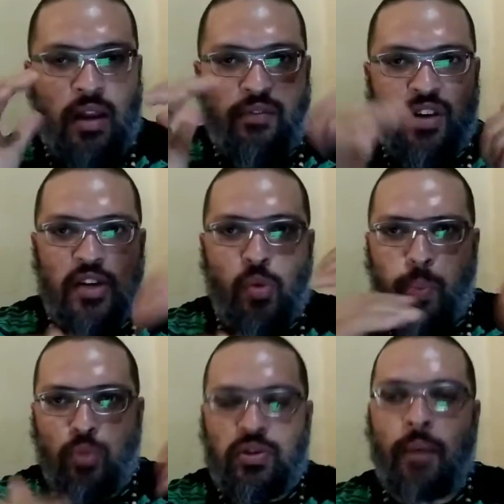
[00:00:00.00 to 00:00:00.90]
Na verdade, é um
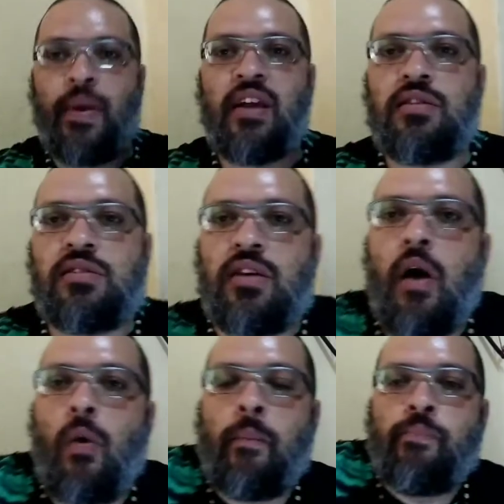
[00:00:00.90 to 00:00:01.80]
pontapé
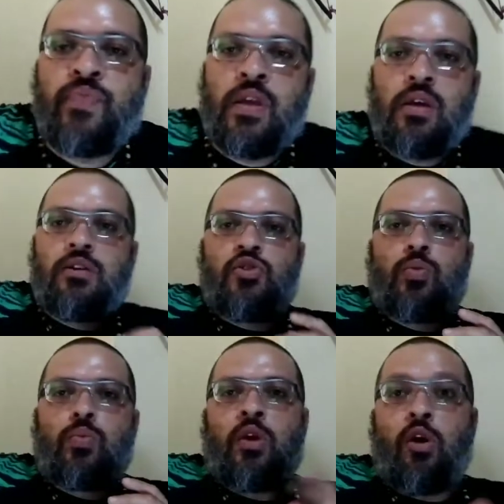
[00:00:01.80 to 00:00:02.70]
inicial de
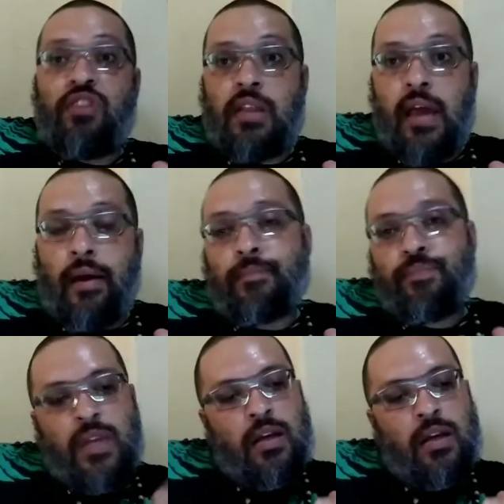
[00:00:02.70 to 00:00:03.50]
uma nova ideia